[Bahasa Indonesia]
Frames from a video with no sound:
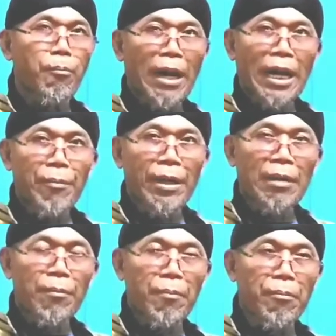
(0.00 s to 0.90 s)

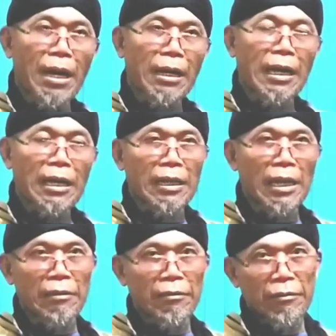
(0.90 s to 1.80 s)
bagaimana membakar
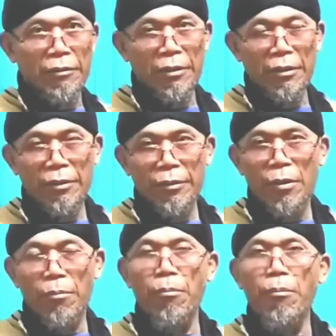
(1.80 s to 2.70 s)
dan
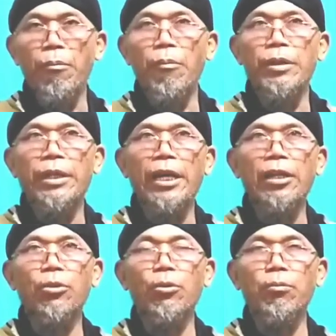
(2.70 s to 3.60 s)

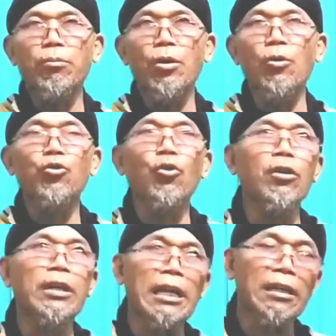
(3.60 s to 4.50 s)
yaitu
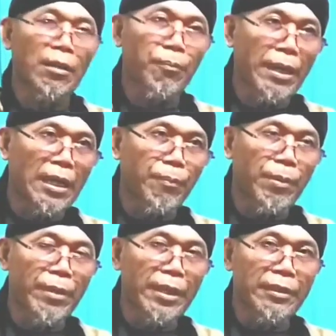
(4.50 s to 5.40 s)
mengusulkan kepada
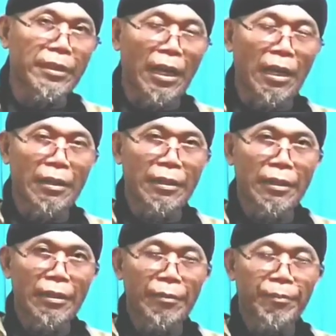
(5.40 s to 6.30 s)
pemerintah
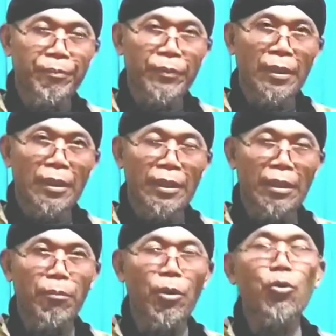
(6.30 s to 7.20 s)

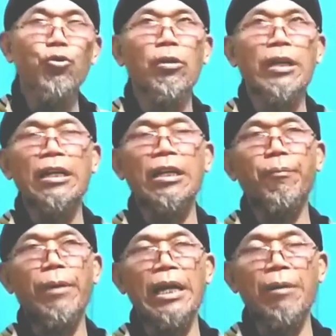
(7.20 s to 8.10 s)
ya mengusulkan
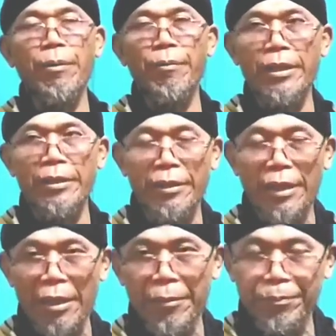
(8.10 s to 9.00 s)
kepada
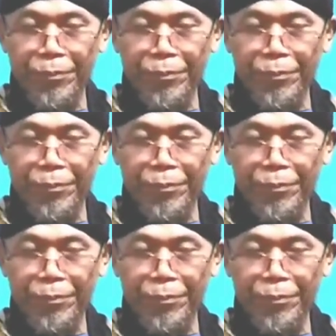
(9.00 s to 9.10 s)
pemerintah